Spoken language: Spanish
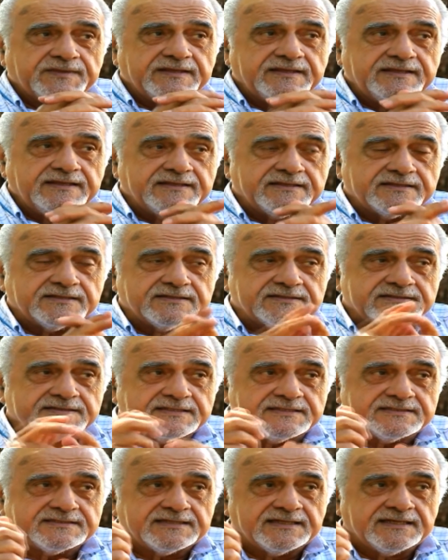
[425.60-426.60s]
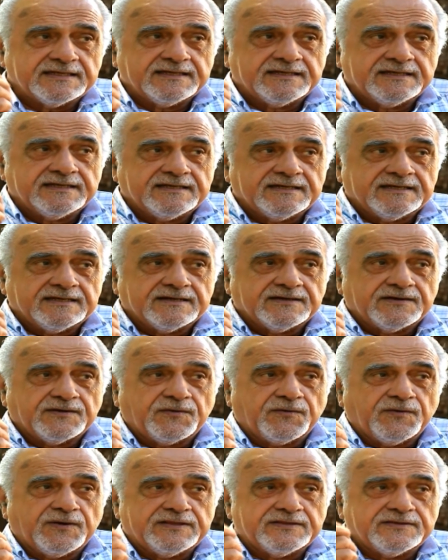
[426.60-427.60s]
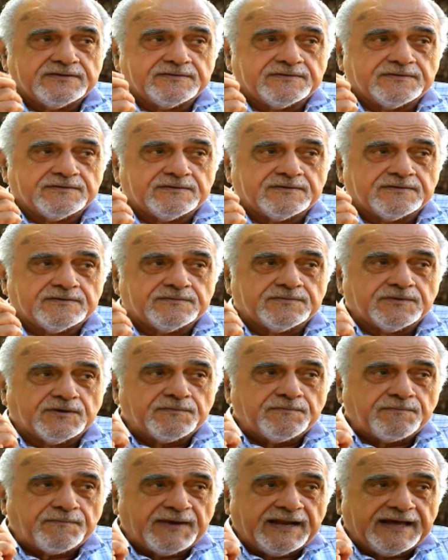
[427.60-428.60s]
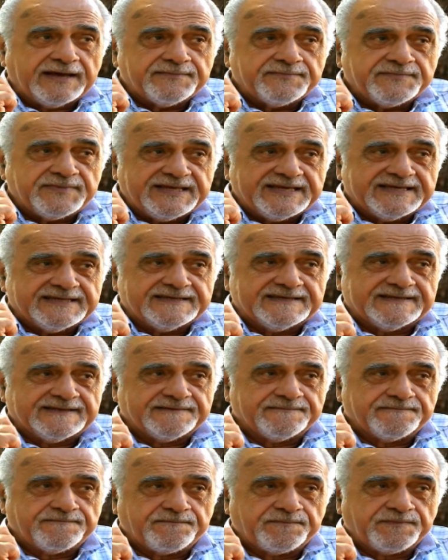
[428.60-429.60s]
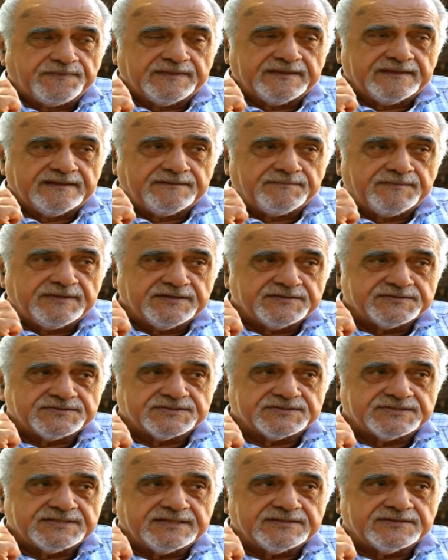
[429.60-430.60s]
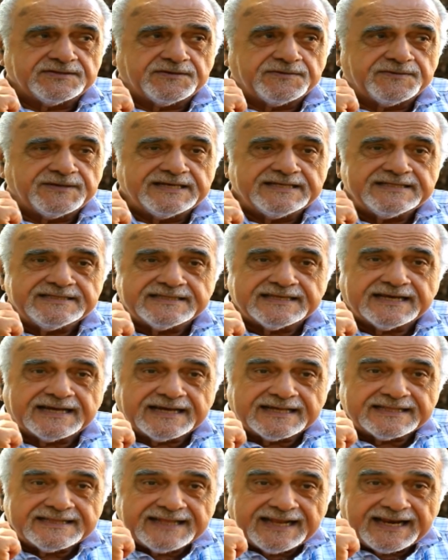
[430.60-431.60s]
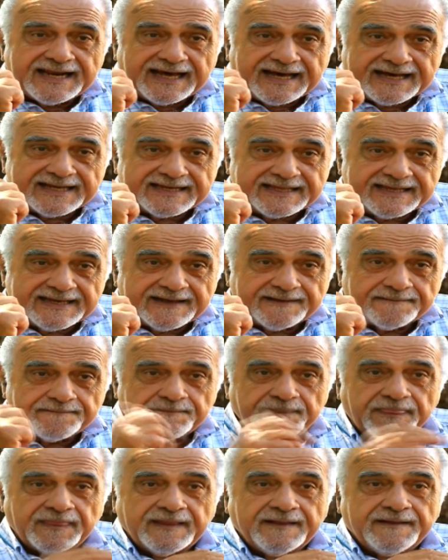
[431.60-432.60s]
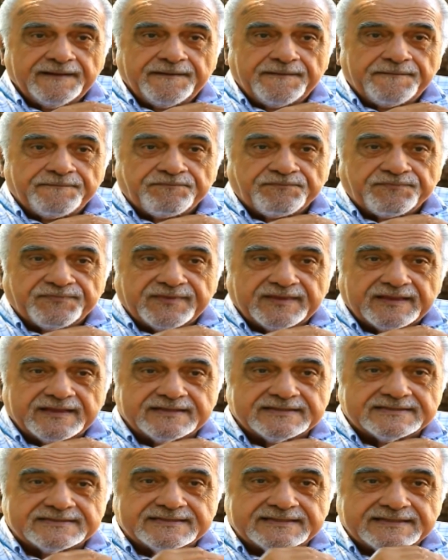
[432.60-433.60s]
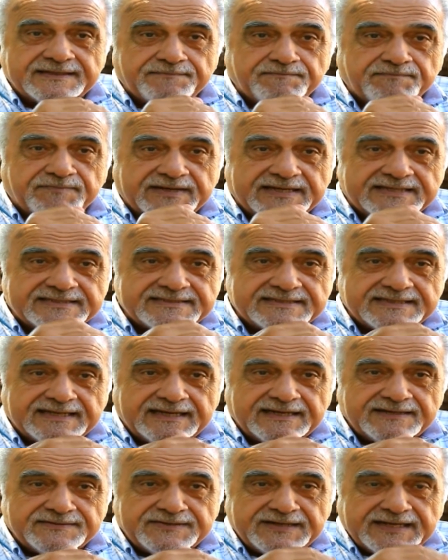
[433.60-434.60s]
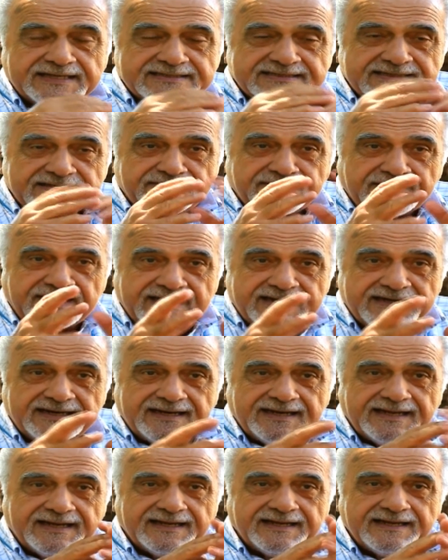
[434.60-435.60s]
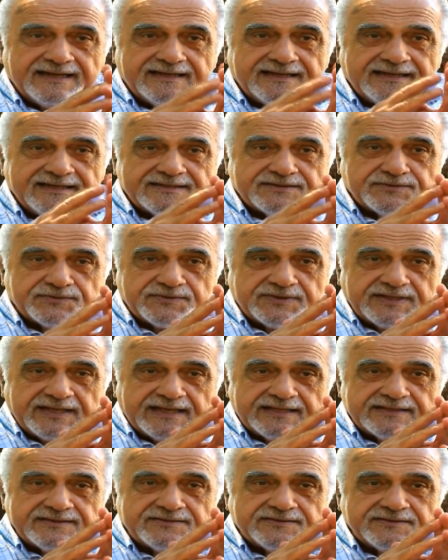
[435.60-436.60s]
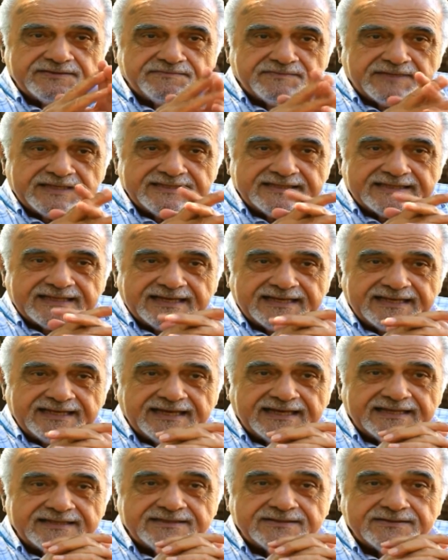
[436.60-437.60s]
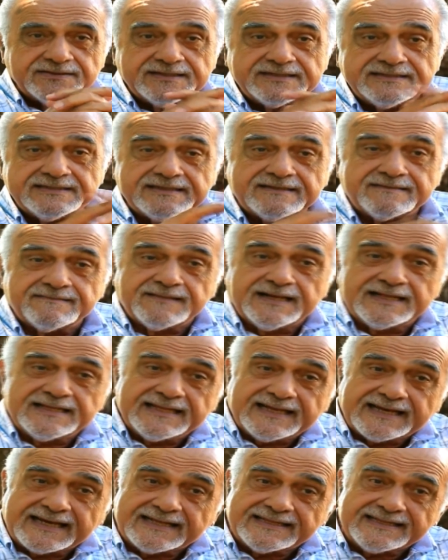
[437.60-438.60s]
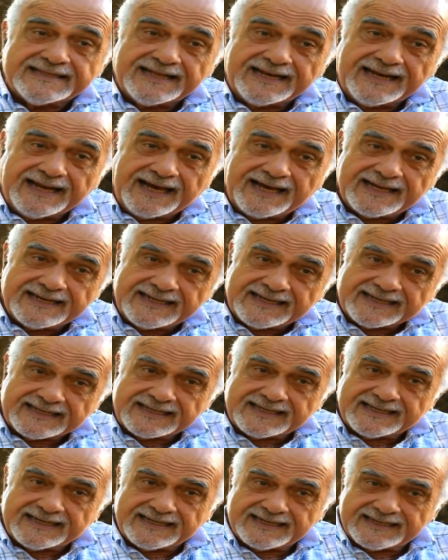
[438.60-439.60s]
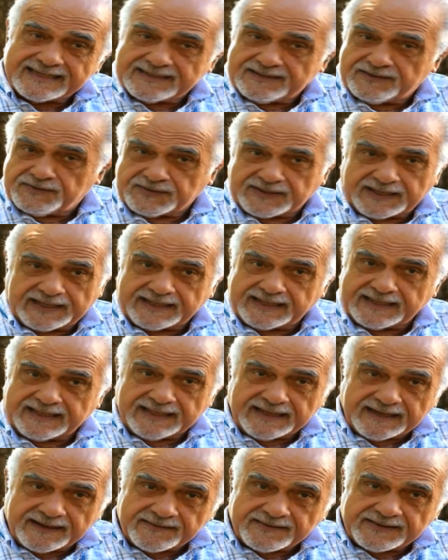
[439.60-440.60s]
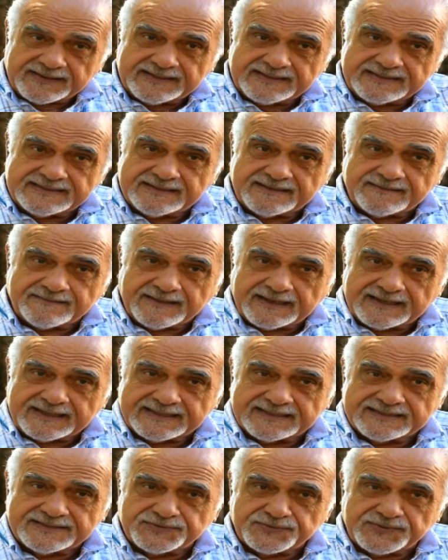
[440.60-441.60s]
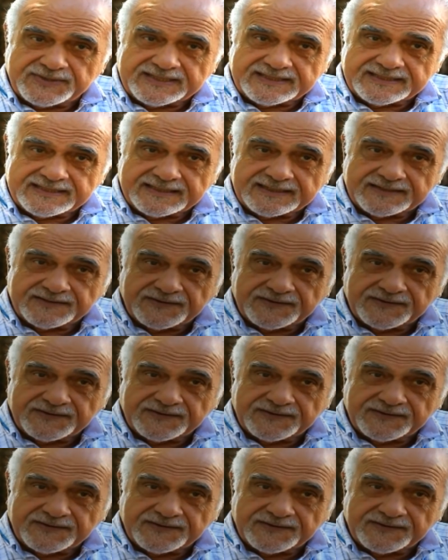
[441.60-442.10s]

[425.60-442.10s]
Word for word: Y entonces cuando Bonpland viene en 1820 a Candelaria, se pasa una semana estudiando, inventariando el yerbal de Candelaria, que era lo que quedaba del yerbal jesuítico.